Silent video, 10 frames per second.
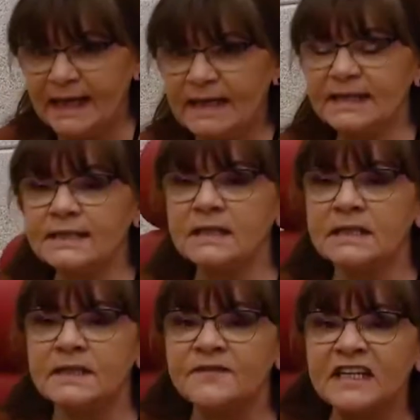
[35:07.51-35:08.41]
jest
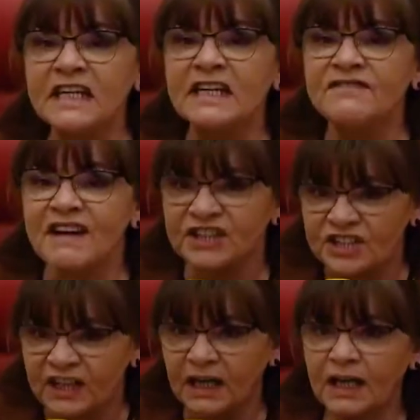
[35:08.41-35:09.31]
niezwykle
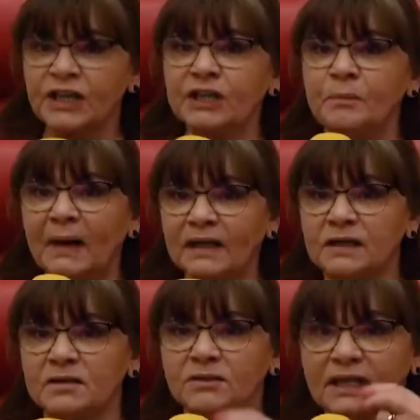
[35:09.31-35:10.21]
ważna i
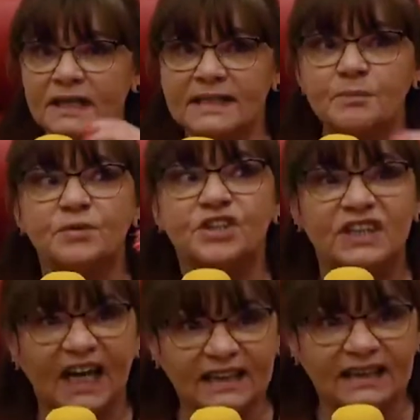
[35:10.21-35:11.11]
bardzo jest
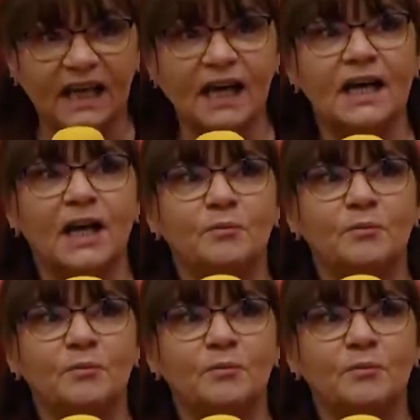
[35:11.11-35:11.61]
przydatna